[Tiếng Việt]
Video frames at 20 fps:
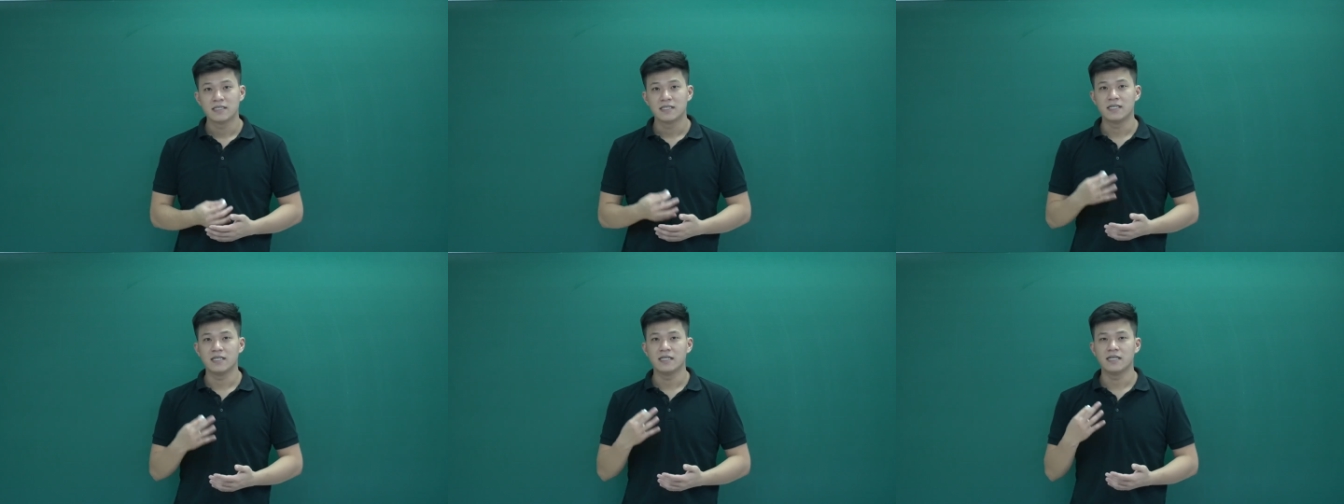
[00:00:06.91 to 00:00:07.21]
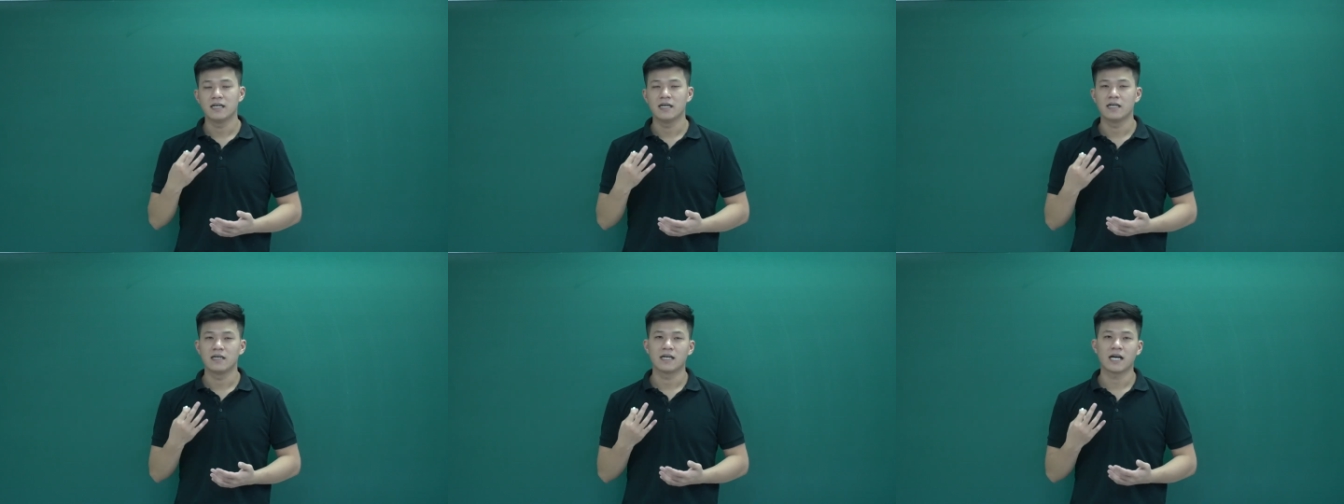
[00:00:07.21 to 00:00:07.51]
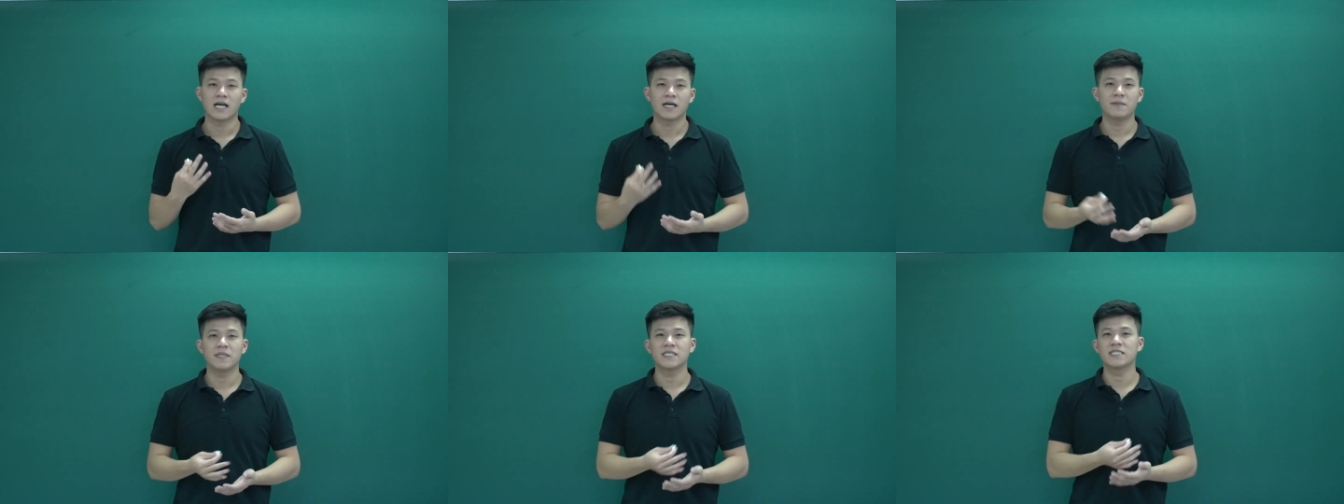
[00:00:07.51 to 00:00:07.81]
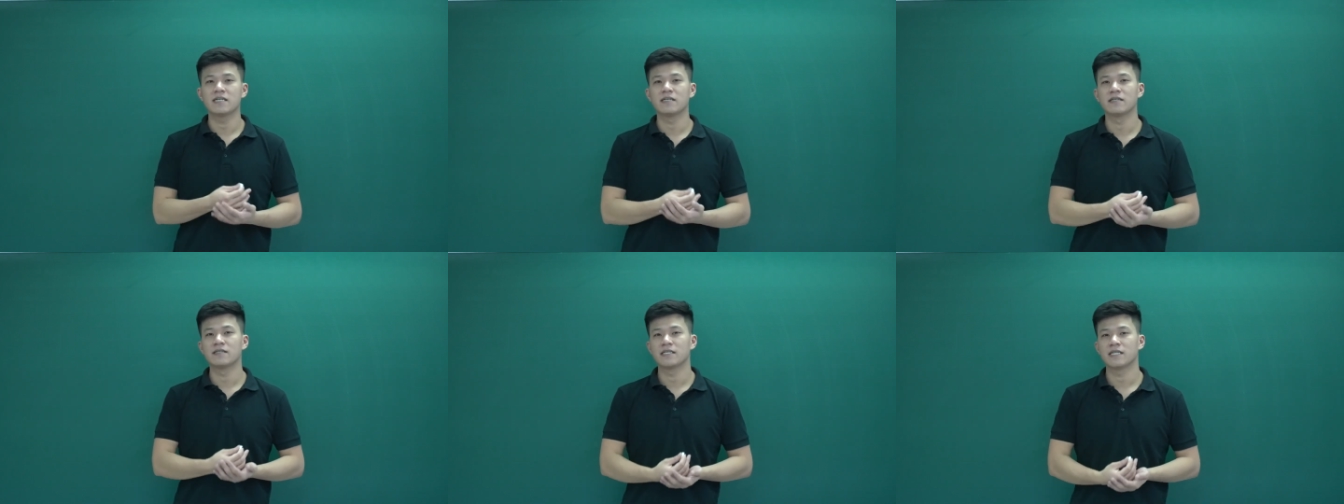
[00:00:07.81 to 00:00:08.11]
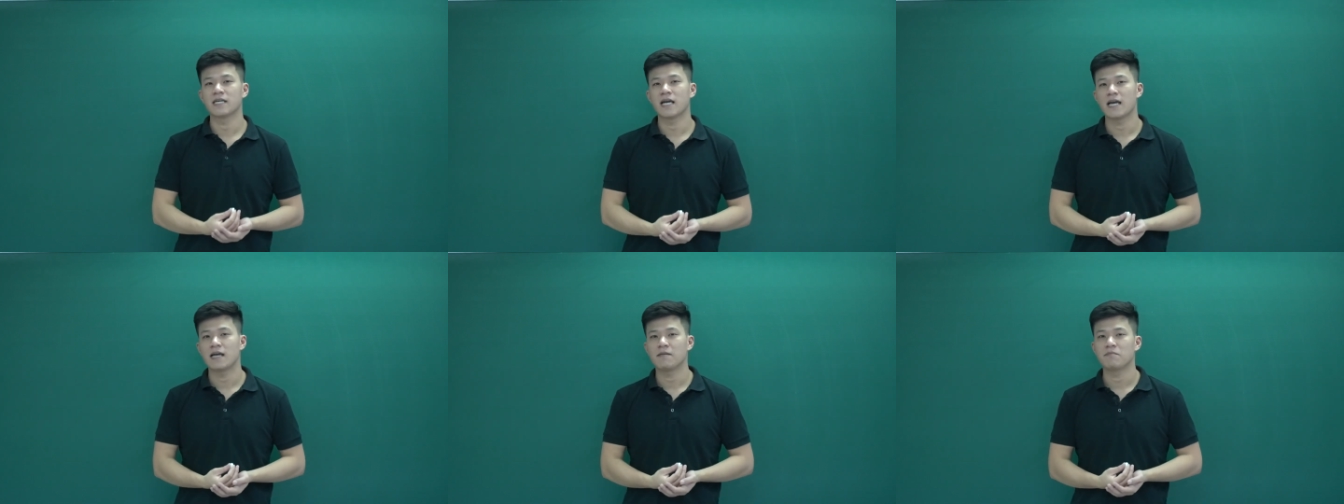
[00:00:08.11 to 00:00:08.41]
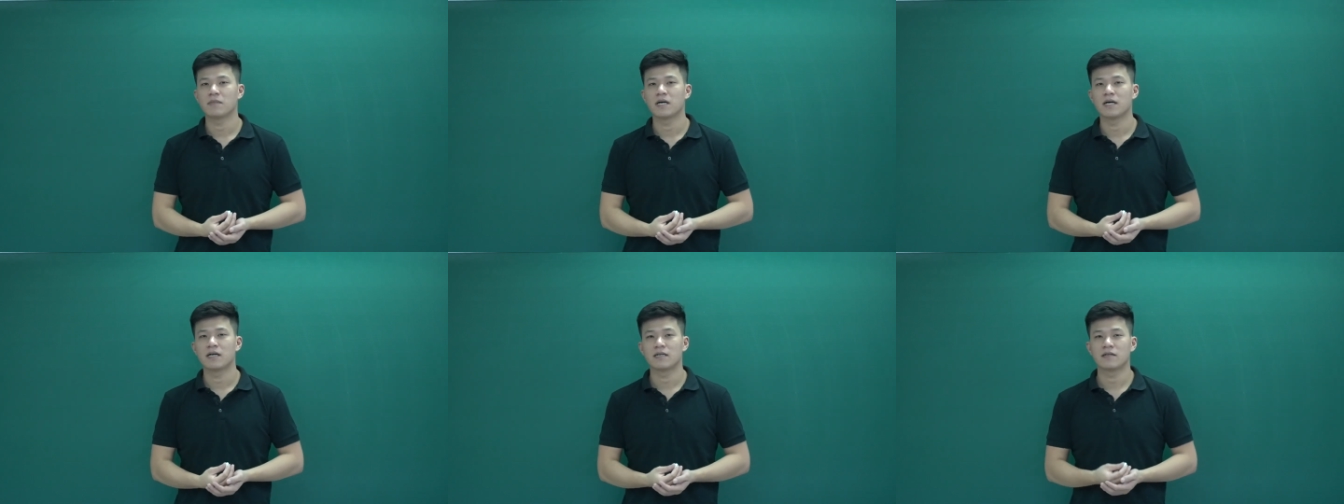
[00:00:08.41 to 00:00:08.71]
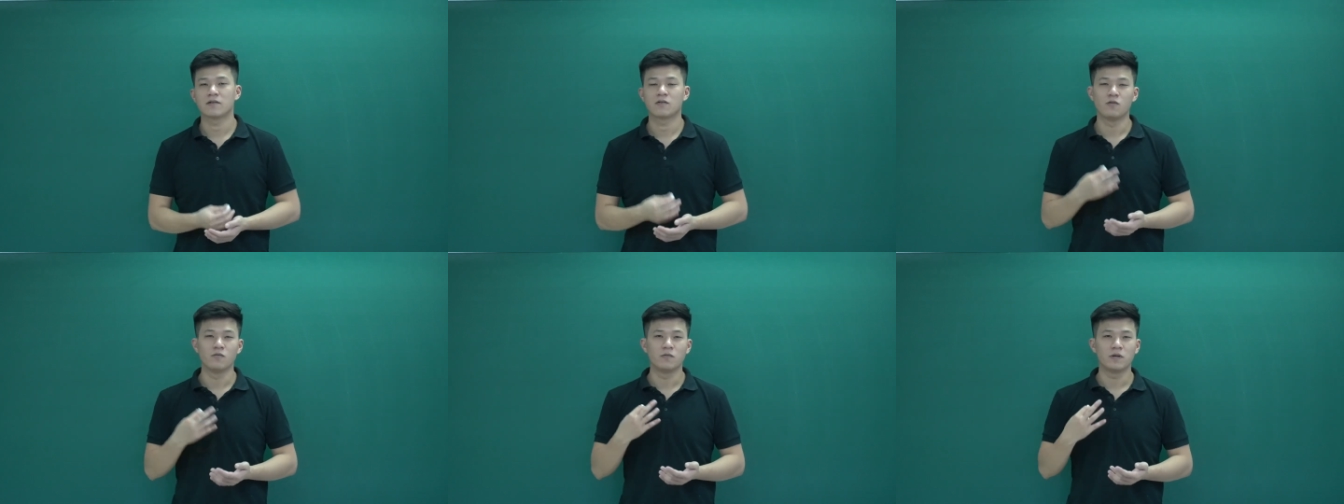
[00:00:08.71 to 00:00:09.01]
Thì uh, ngay bây giờ thì các em
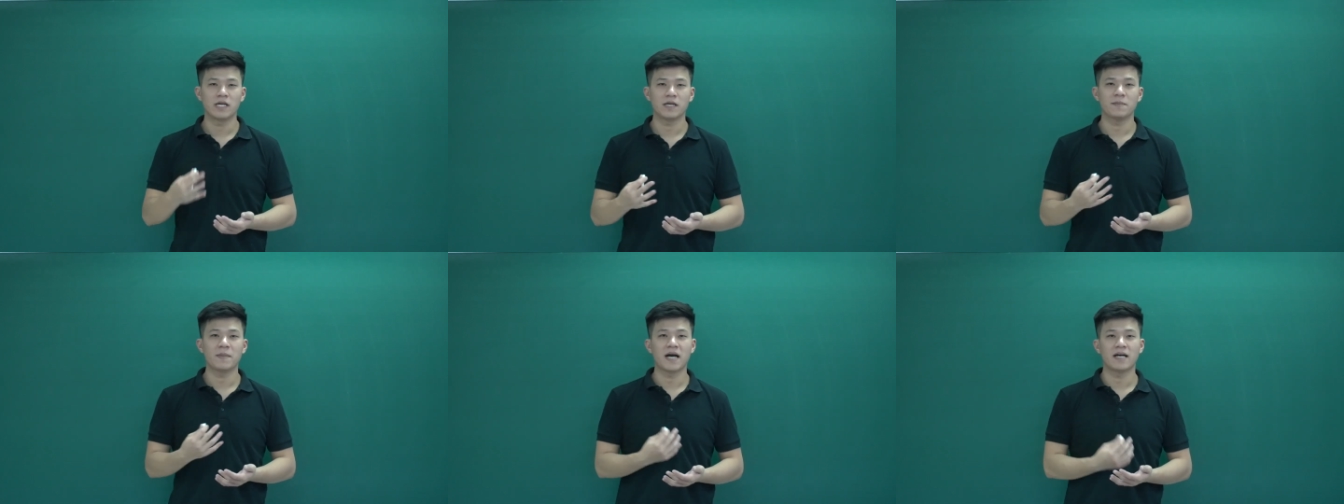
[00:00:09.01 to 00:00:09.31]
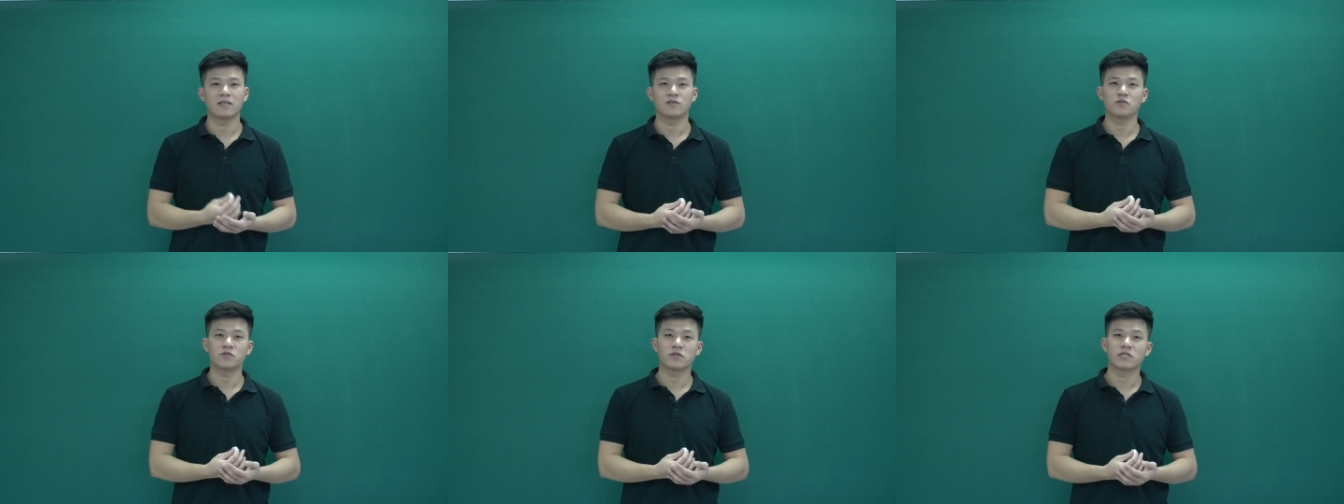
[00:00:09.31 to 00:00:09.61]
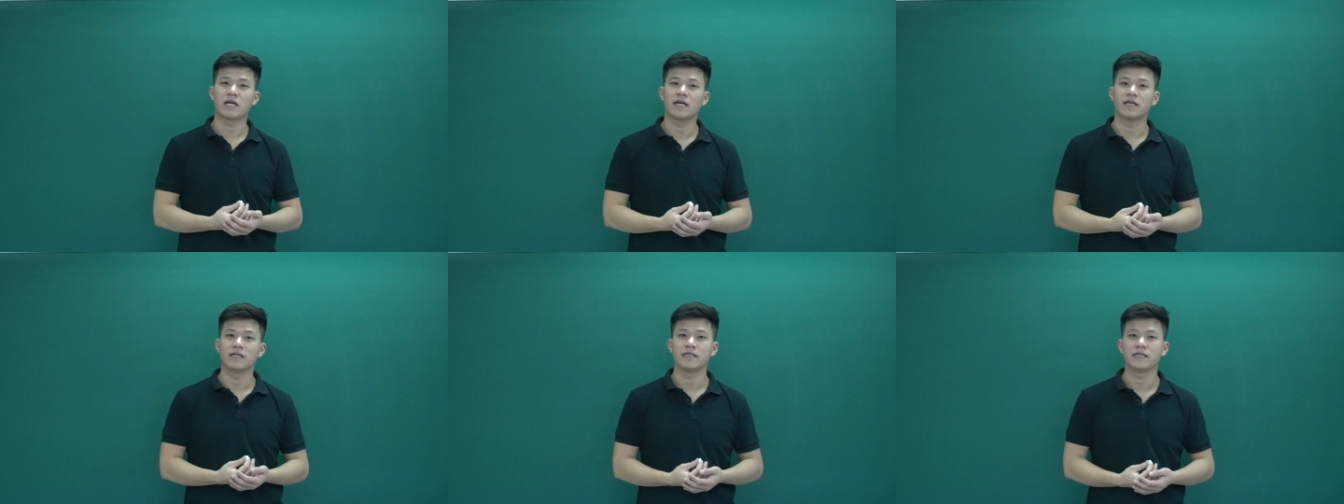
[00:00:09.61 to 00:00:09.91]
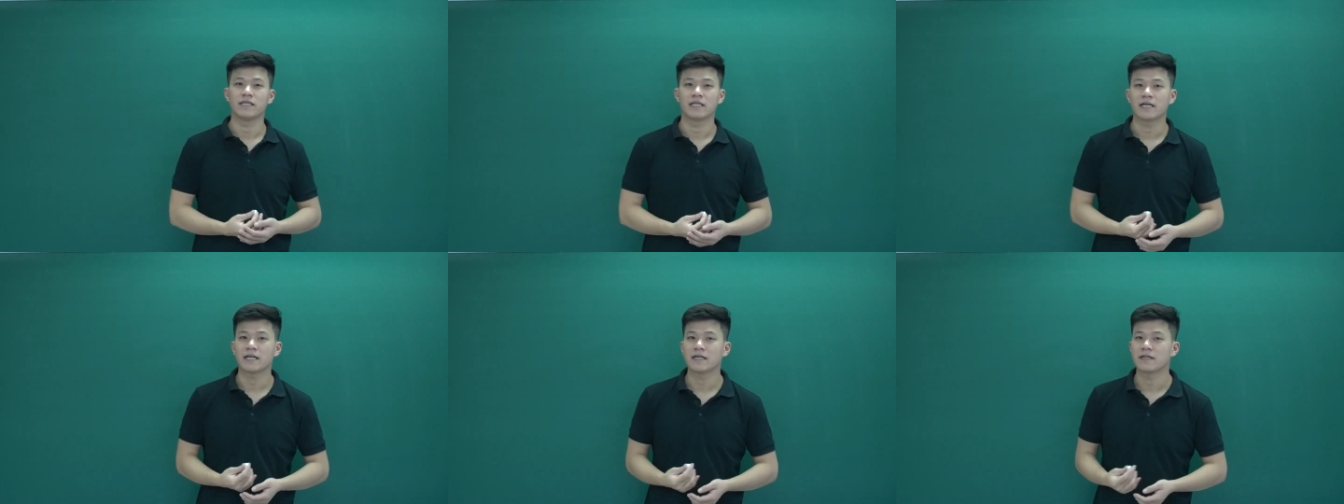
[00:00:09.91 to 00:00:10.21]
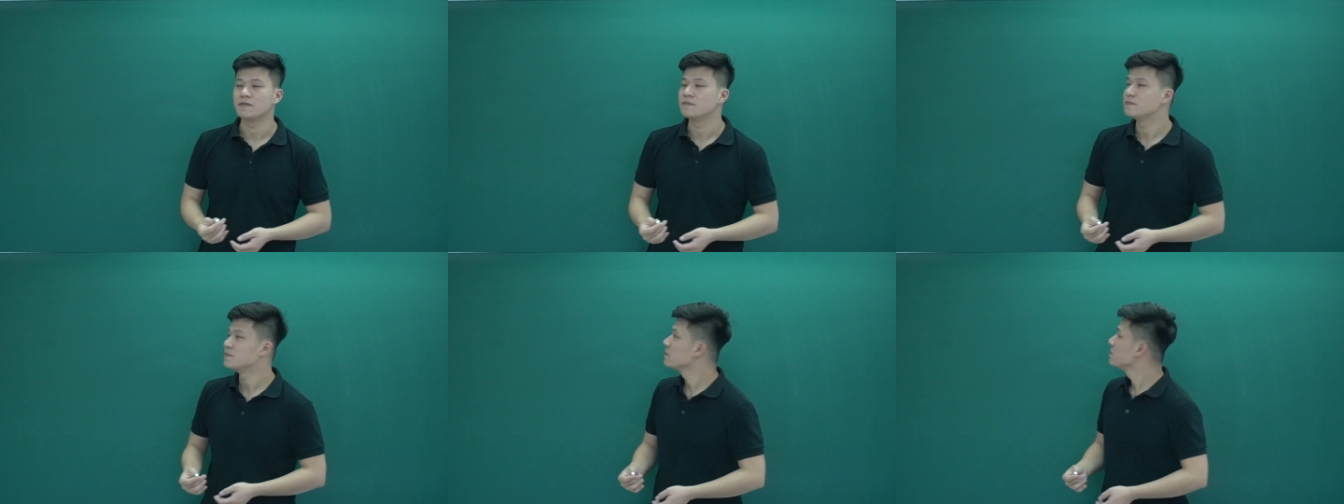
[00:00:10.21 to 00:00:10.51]
uh, cùng ghi bài giúp cho thầy nhá